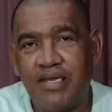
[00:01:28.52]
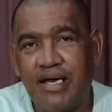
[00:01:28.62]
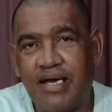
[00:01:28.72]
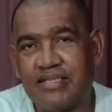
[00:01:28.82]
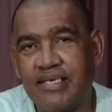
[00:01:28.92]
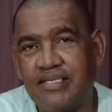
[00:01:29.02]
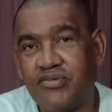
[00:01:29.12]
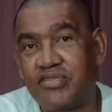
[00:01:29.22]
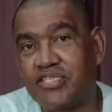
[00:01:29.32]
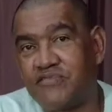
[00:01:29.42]
até de
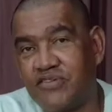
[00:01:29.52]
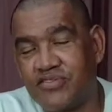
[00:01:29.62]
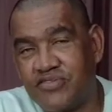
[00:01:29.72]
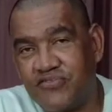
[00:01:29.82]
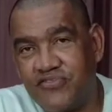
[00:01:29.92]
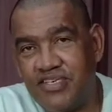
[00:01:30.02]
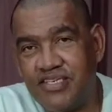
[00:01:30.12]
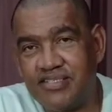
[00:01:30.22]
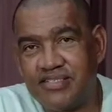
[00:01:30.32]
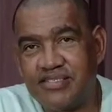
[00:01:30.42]
outras
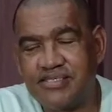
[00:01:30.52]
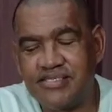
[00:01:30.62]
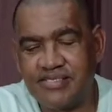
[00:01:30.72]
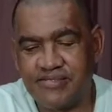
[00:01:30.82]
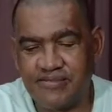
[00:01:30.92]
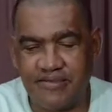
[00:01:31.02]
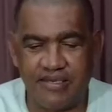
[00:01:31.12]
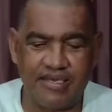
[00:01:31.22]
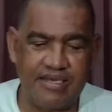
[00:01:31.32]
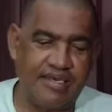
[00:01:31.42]
filosofias. Né?
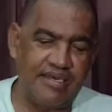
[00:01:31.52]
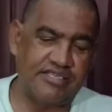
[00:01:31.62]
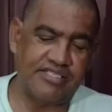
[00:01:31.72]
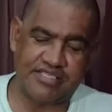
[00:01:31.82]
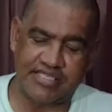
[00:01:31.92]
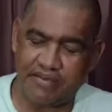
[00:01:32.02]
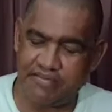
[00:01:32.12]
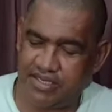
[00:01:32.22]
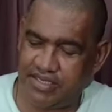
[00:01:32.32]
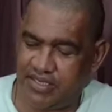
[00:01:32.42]
É, a gente
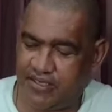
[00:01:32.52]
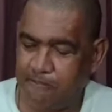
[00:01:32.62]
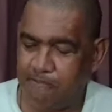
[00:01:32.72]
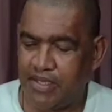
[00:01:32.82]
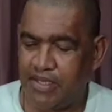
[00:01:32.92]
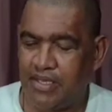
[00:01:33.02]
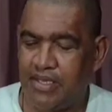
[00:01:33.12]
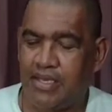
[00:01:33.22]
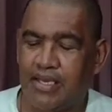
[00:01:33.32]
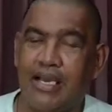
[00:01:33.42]
sabe que
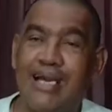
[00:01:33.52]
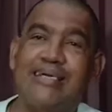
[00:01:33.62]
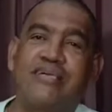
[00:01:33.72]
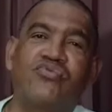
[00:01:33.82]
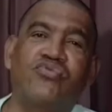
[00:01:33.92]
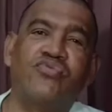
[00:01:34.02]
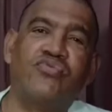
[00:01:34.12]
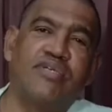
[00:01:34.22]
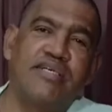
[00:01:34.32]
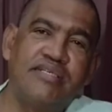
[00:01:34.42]
cada
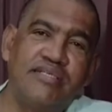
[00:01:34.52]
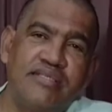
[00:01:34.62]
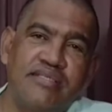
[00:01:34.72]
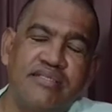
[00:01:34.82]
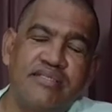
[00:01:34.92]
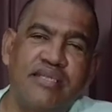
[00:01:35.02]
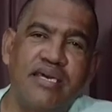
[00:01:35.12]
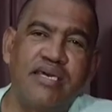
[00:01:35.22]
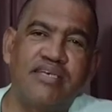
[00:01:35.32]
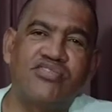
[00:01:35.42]
cultura
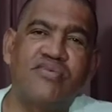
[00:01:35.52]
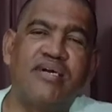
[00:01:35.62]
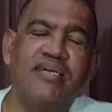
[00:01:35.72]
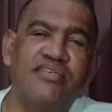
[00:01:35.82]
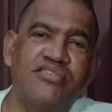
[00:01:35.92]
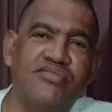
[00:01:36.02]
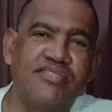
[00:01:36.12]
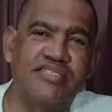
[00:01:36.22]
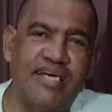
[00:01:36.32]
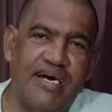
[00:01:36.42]
tem a sua
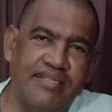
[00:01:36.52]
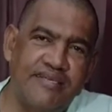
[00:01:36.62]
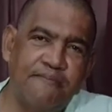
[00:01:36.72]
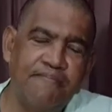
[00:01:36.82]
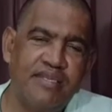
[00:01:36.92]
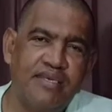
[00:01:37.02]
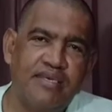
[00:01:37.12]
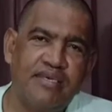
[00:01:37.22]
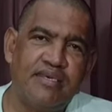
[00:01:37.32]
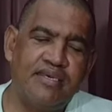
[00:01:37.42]
religiosidade,
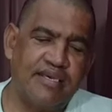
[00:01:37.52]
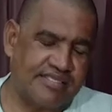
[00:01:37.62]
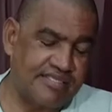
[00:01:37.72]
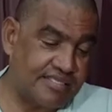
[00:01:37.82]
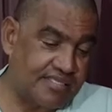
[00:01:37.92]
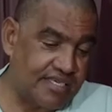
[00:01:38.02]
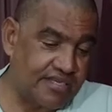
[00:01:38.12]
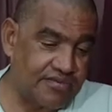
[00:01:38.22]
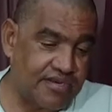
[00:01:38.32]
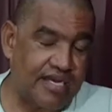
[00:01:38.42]
e assim
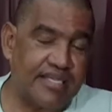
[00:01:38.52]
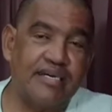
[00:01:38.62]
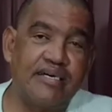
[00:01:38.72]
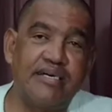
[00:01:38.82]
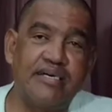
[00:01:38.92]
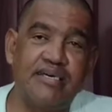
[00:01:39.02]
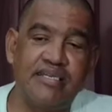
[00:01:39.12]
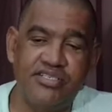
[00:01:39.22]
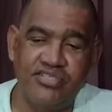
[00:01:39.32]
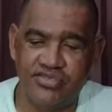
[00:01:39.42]
sendo, cada é,
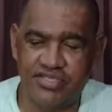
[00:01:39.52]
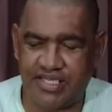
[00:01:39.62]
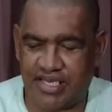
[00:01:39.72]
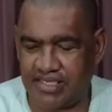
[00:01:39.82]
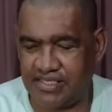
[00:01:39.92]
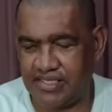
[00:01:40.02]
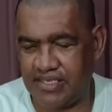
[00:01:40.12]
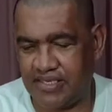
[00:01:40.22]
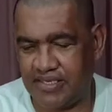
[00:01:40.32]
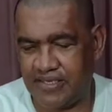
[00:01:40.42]
religiosidade
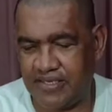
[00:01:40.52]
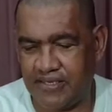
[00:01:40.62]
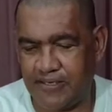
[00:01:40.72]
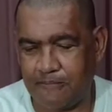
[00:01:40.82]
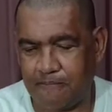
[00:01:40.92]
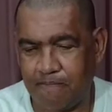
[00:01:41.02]
é,